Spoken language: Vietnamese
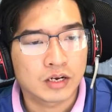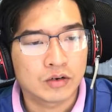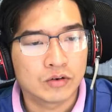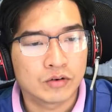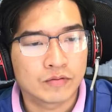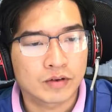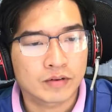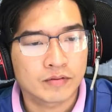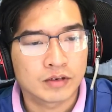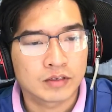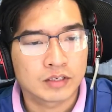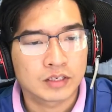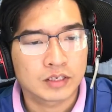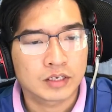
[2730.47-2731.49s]
Từ hôm trước
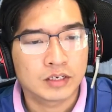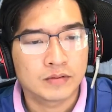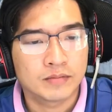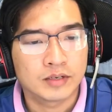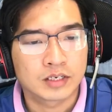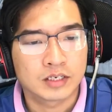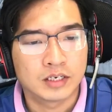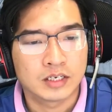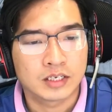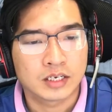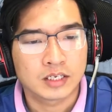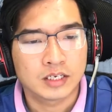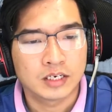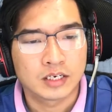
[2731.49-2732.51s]
khi biết được cái chết
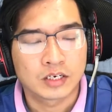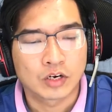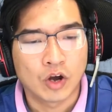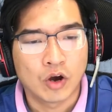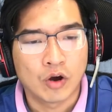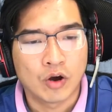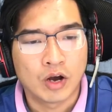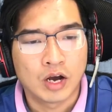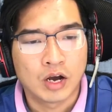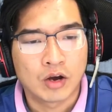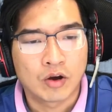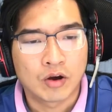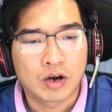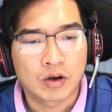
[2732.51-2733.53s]
của bà Pi, chẳng
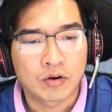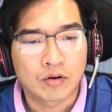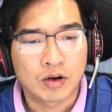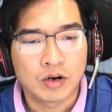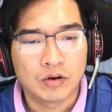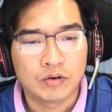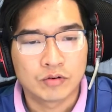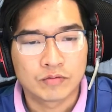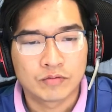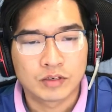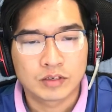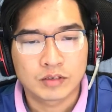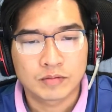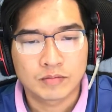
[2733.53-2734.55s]
hiểu sao trong lòng
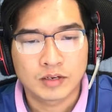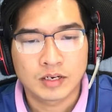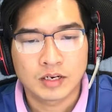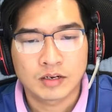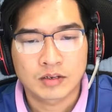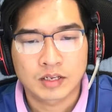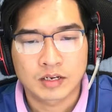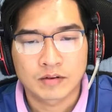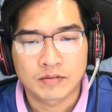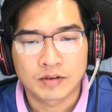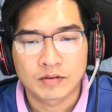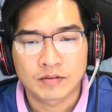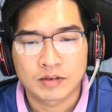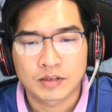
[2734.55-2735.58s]
của Bảo cứ lấn cấn
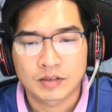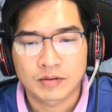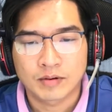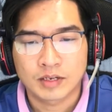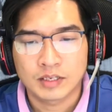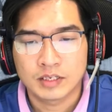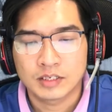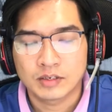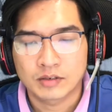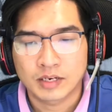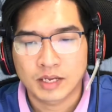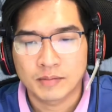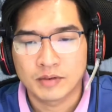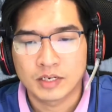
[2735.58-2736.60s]
bất an, như thể
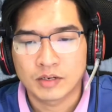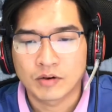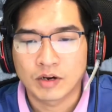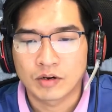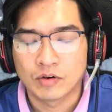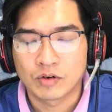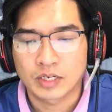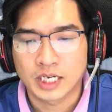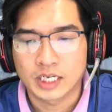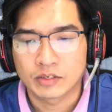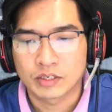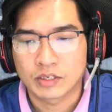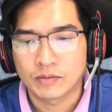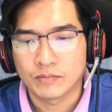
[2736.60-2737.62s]
gia đình của hai vợ
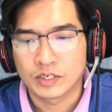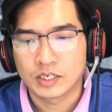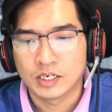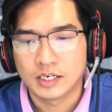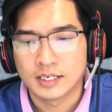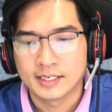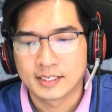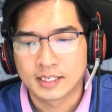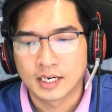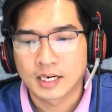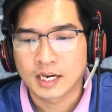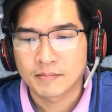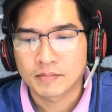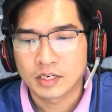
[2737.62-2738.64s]
chồng ông bà này
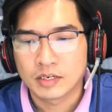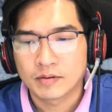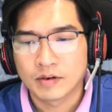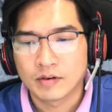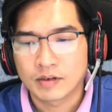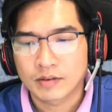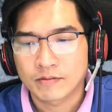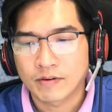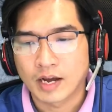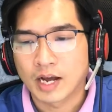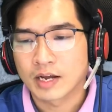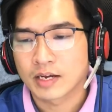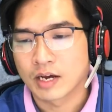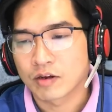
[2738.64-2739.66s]
đang nắm một
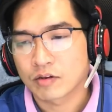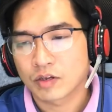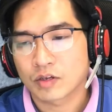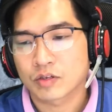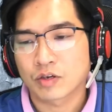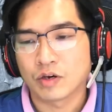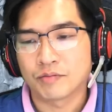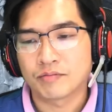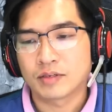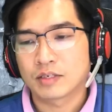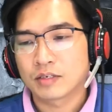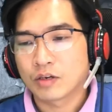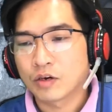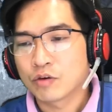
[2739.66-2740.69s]
bí mật dị thường
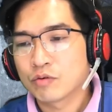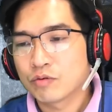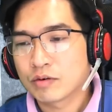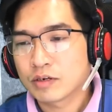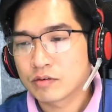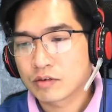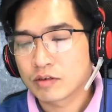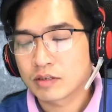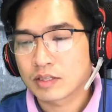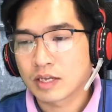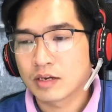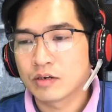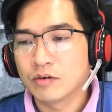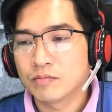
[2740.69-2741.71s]
gì đó mà
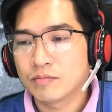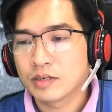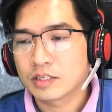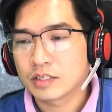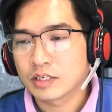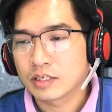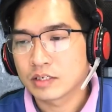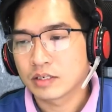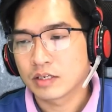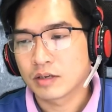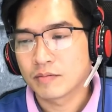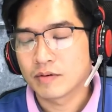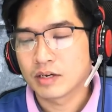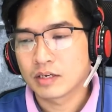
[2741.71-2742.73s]
Bảo cần phải khám
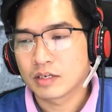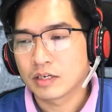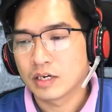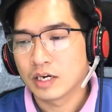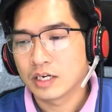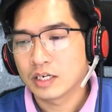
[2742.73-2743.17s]
phá ra.